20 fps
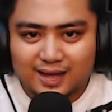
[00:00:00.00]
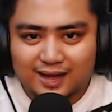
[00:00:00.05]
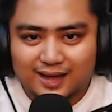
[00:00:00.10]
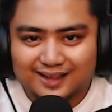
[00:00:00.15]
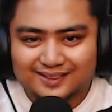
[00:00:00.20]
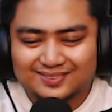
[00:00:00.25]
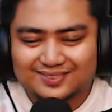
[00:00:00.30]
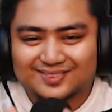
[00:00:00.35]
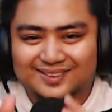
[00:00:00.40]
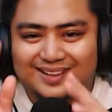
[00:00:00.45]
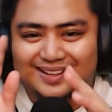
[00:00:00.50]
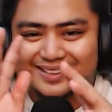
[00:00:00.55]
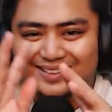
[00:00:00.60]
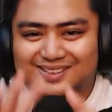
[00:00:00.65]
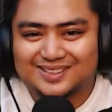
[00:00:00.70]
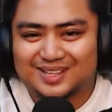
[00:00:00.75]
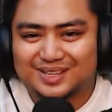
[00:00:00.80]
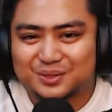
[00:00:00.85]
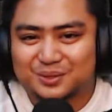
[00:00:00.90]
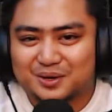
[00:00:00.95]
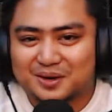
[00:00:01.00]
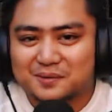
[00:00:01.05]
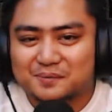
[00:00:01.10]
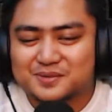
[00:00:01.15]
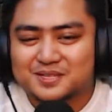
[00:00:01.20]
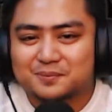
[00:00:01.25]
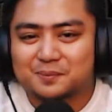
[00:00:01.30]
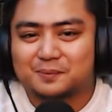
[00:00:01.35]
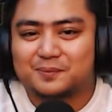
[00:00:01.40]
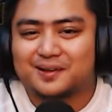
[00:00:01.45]
At nandito na naman
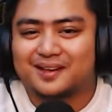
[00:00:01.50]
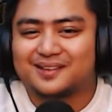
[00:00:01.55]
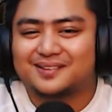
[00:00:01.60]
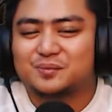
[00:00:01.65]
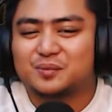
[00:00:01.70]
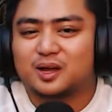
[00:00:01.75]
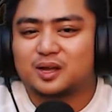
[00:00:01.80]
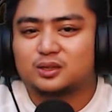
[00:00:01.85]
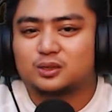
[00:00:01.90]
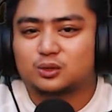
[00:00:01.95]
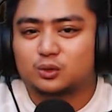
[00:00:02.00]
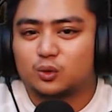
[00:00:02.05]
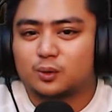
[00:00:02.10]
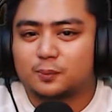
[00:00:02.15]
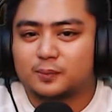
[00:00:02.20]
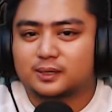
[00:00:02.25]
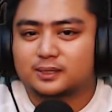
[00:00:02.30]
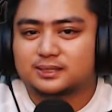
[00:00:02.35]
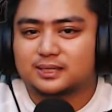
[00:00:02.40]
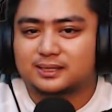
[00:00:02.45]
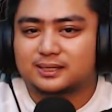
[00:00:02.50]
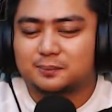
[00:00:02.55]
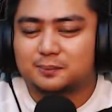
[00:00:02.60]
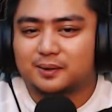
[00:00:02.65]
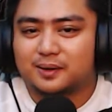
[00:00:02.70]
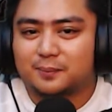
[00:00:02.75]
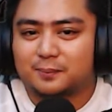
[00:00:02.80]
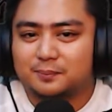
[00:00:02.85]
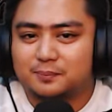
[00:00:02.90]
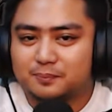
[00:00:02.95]
si Papakain mga tol para sa ating
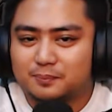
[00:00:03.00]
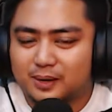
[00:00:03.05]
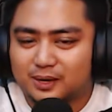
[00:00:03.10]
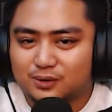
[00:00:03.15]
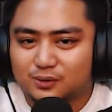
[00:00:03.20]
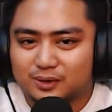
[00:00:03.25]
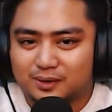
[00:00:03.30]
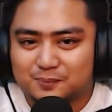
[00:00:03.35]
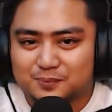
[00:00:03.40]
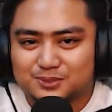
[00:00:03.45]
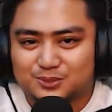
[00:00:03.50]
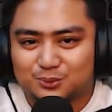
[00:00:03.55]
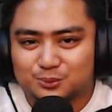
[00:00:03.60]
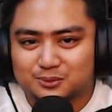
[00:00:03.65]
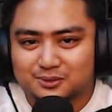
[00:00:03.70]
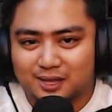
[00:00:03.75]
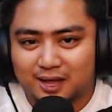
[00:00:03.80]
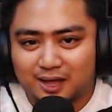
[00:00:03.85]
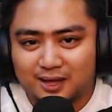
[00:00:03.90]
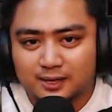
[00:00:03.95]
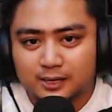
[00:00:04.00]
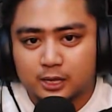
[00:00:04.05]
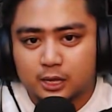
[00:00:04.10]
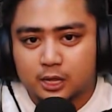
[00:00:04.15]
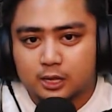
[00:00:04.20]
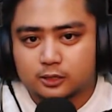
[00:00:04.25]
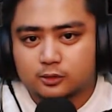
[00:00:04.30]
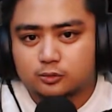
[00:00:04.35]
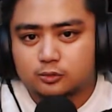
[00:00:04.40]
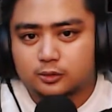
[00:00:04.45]
panibagong episode ng
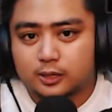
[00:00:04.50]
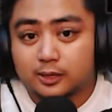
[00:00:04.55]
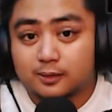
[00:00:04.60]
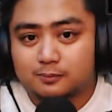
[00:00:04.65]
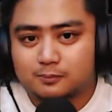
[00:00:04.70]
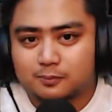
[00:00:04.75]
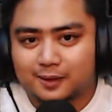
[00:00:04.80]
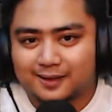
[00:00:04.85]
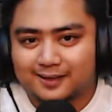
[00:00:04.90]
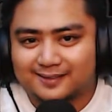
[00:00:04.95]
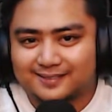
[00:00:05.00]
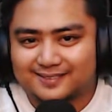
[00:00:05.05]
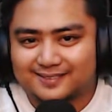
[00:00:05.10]
Dead by